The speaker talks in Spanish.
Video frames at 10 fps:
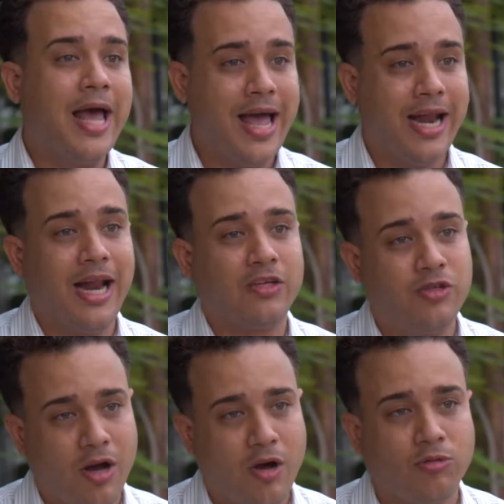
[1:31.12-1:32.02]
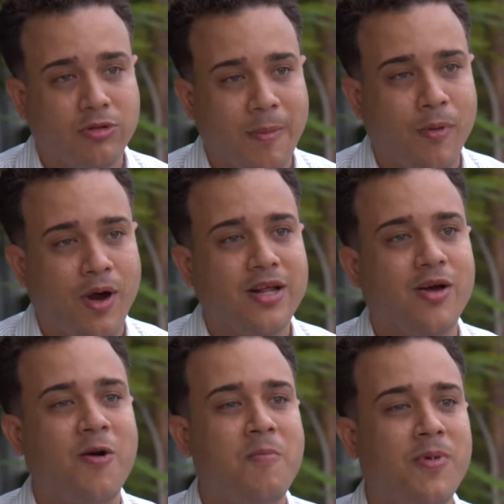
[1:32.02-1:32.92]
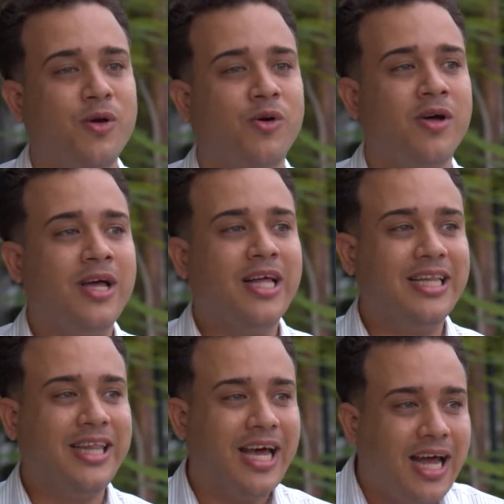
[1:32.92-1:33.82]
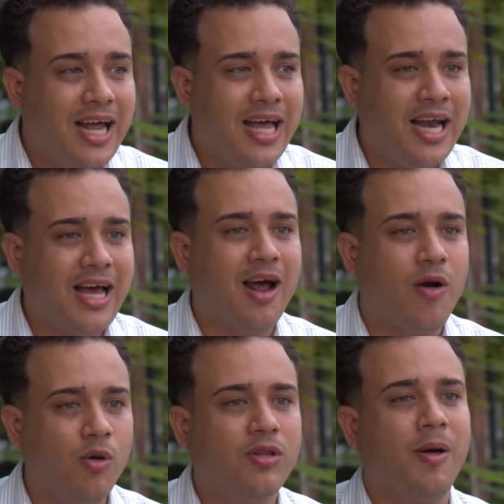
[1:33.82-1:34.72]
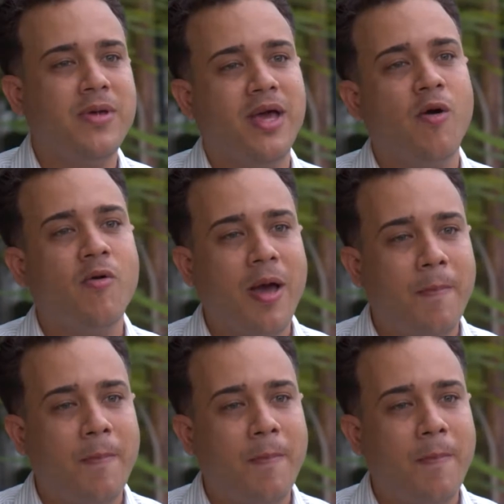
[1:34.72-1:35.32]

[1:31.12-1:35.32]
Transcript: generaciones contemporáneas conmigo, de que el Caracol también es un